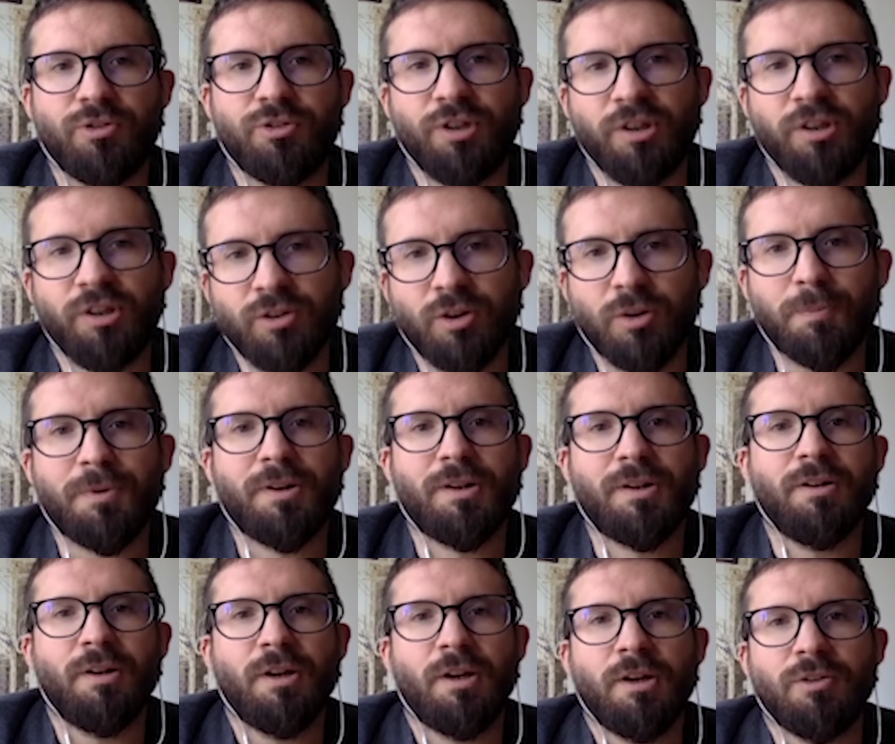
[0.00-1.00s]
Dzień
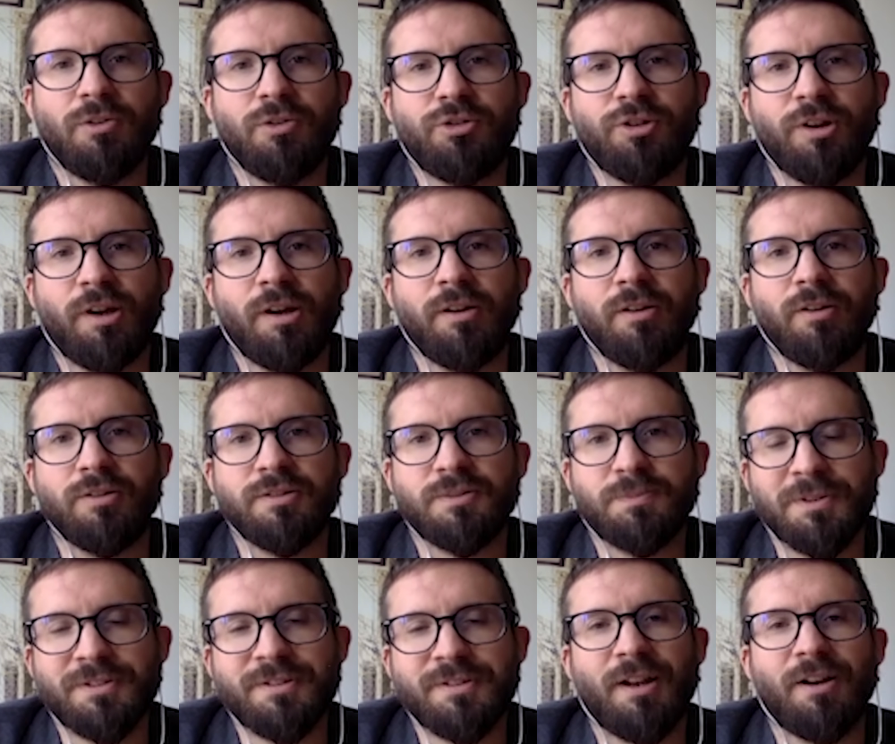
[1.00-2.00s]
dobry. Dzisiaj
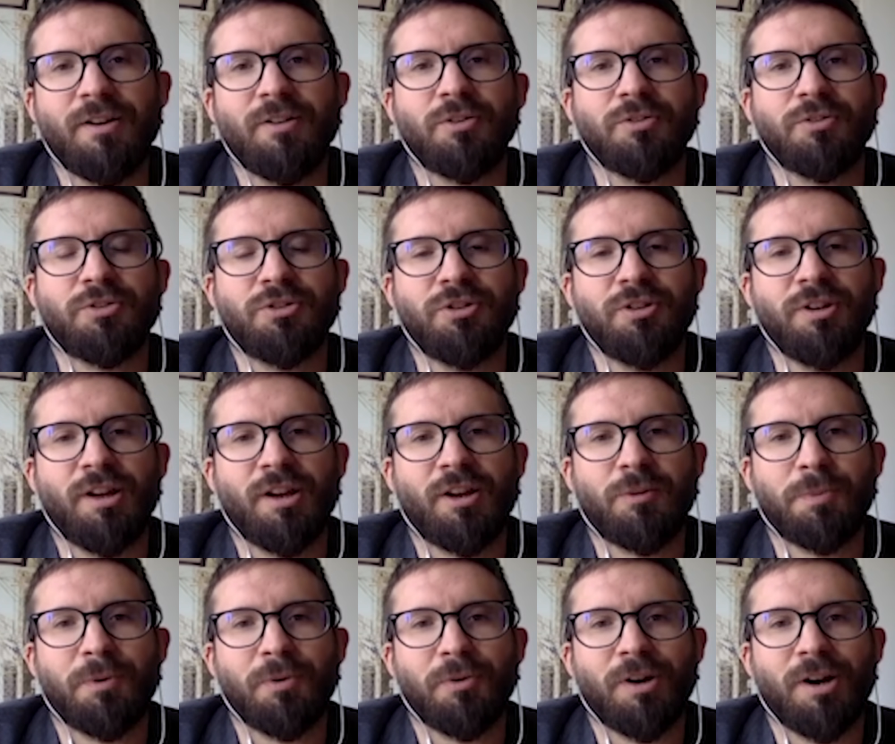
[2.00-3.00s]
specjalny
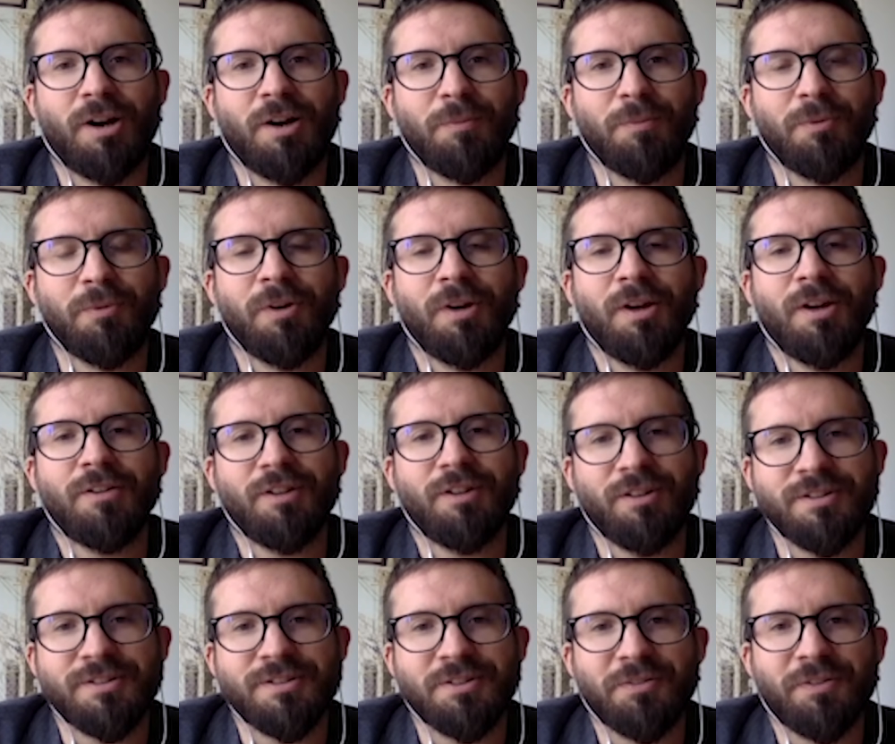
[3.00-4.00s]
odcinek programu
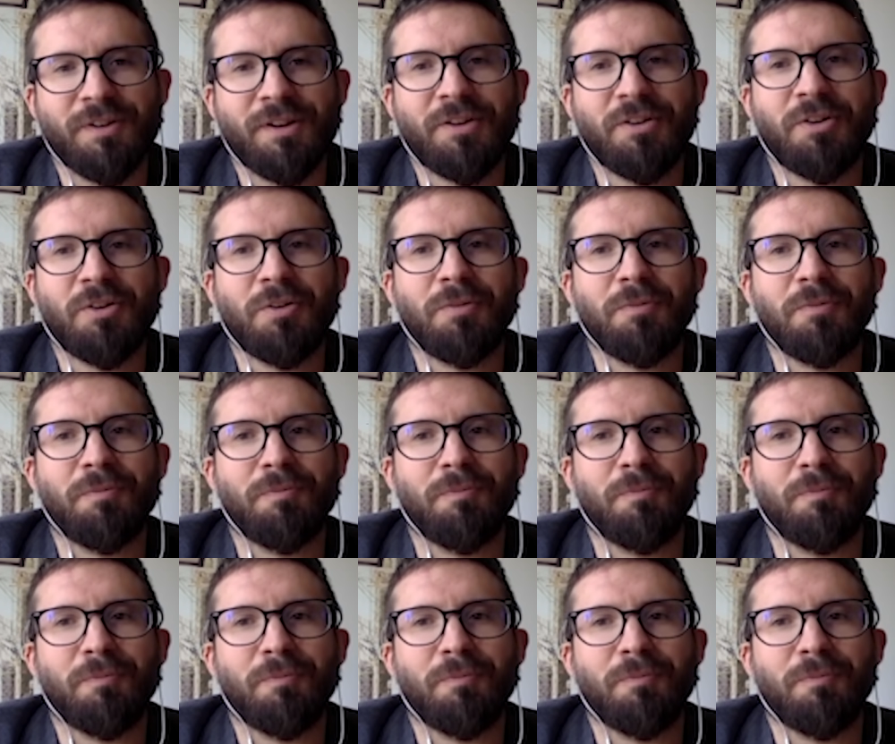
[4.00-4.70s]
tenisowego.